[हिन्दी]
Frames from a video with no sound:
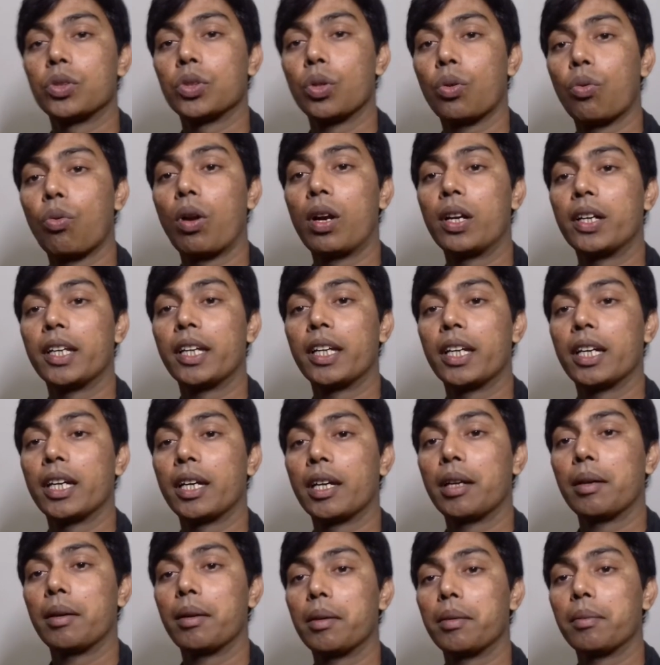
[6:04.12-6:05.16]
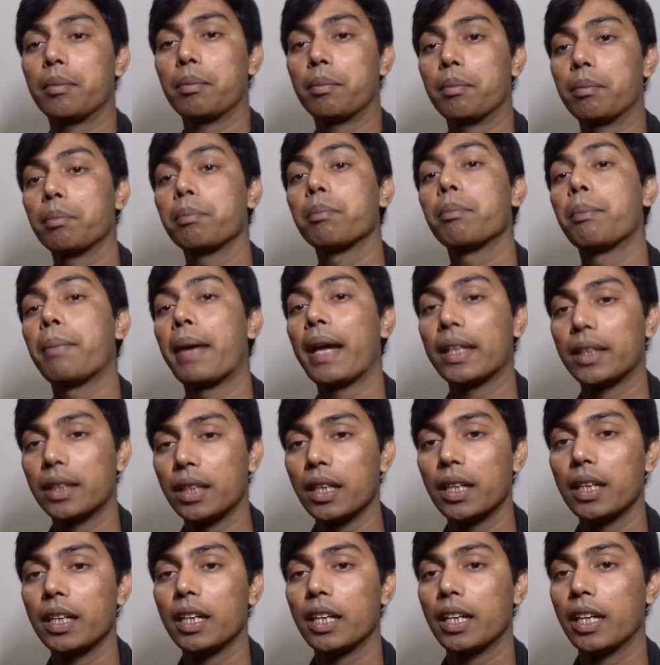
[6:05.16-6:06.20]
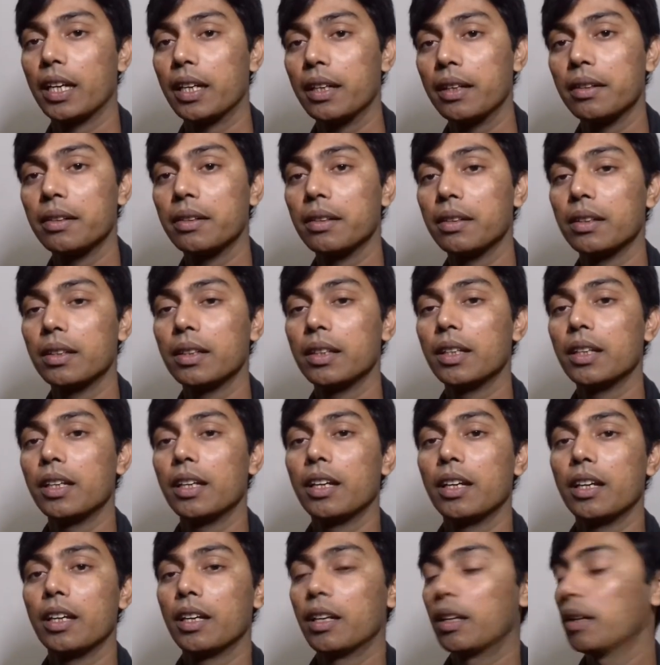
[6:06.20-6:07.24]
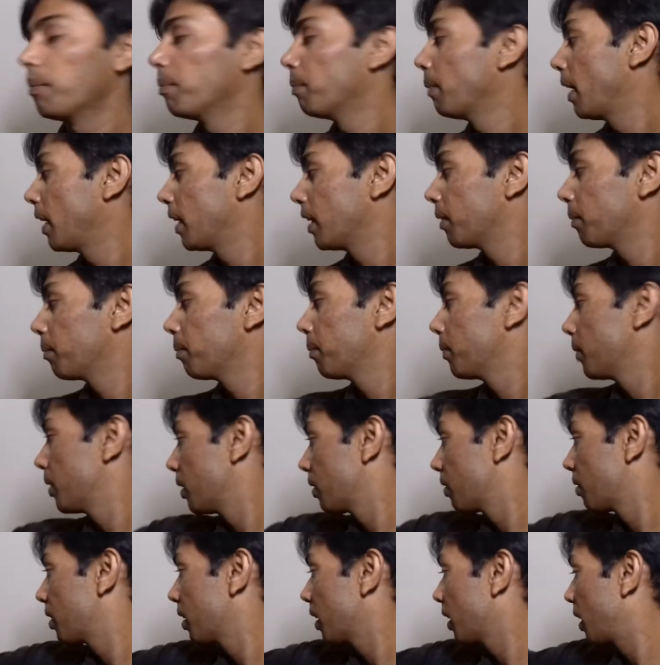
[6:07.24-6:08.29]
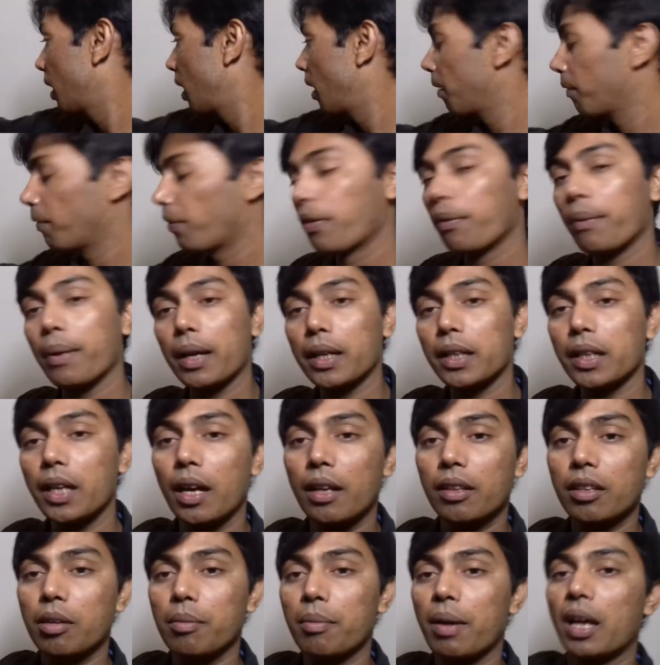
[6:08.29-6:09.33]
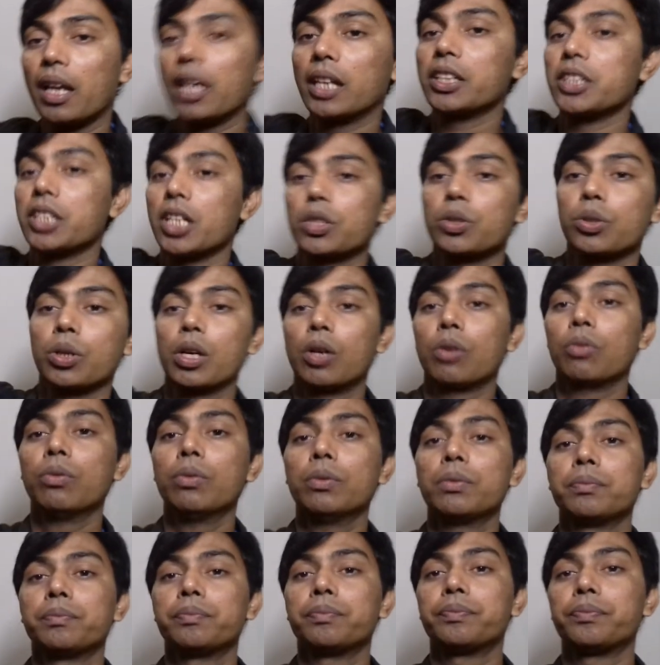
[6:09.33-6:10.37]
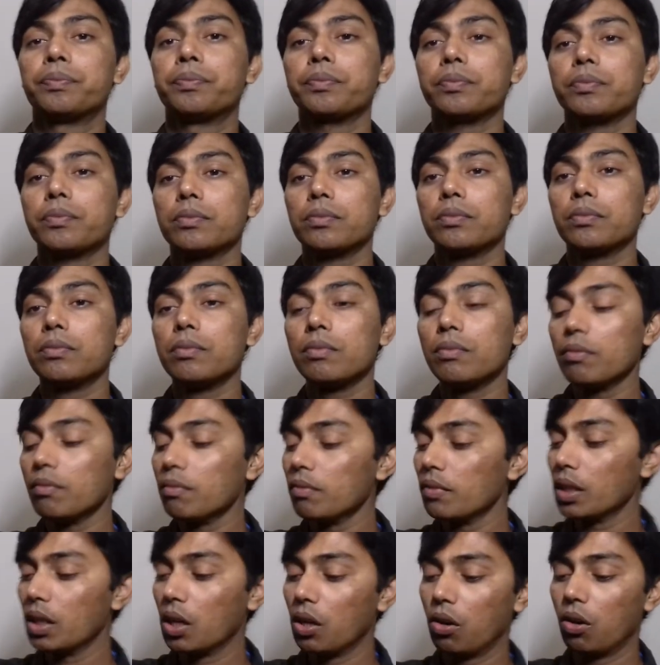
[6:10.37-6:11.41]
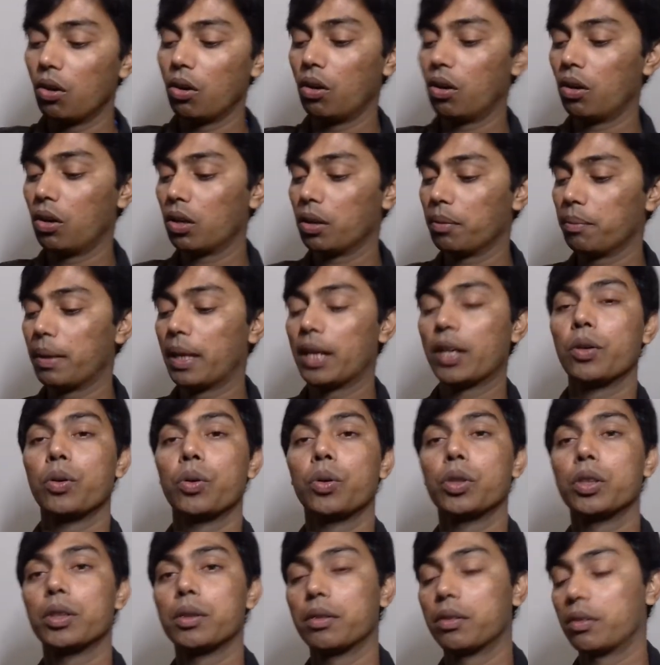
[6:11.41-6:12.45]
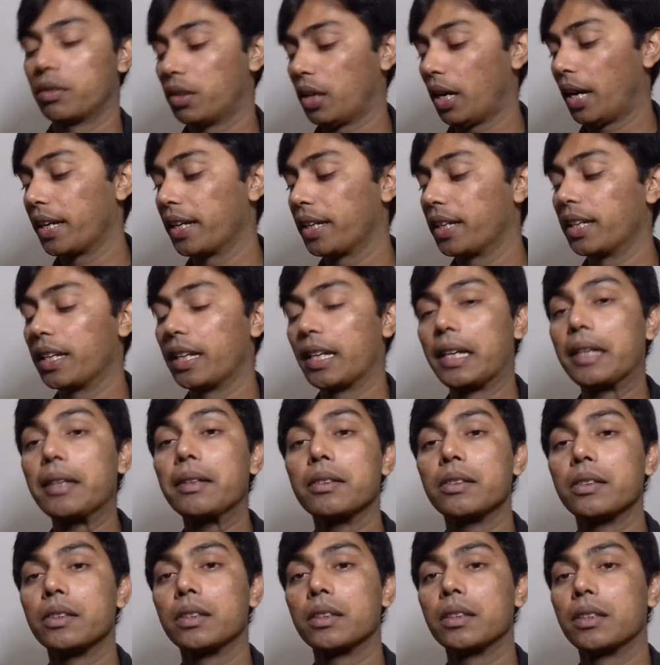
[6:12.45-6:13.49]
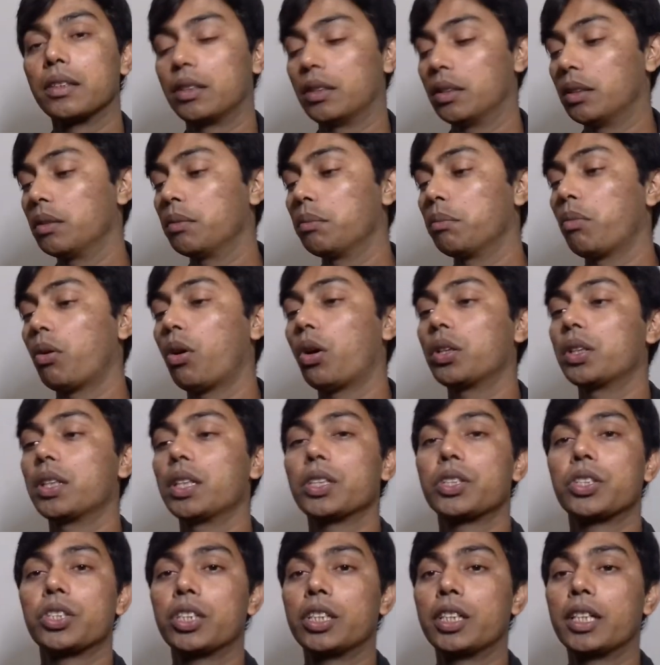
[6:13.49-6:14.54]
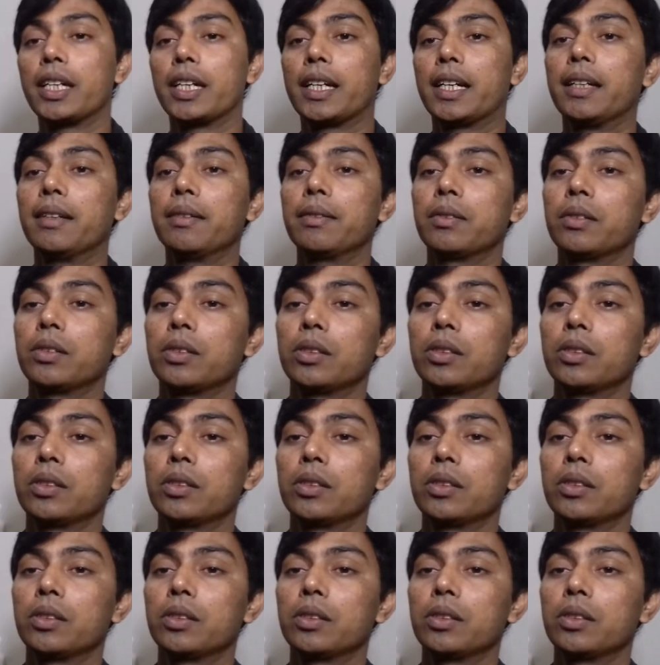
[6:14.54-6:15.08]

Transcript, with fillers: जो क्वालिटी है बेहतरीन है मैं इनसे काफ़ी बार यहाँ से माल ले जा चुका हूँ और मैंने खुद ट्राई की है बहुत ही अच्छी है